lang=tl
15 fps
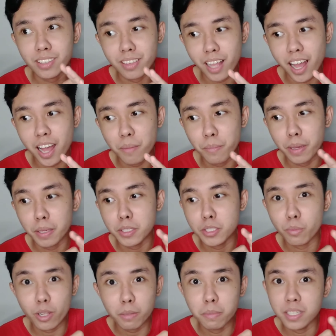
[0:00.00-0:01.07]
na may
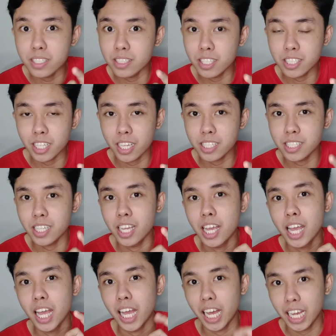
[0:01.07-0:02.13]
small businesses,
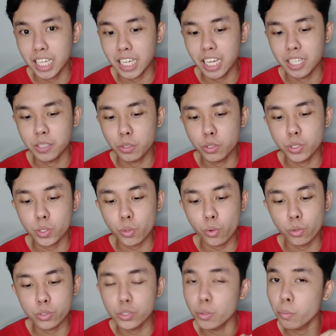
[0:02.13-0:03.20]
ayan, gusto
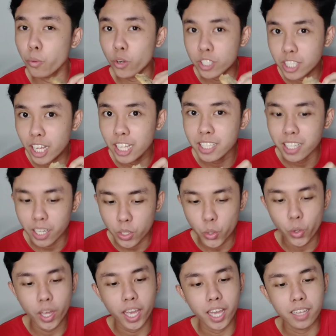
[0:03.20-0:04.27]
kong supportahan
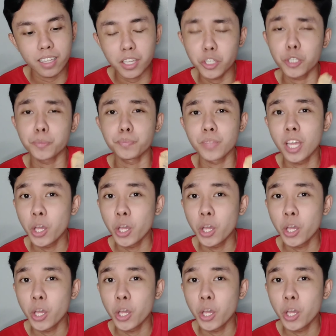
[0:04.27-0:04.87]
kayo and ayun,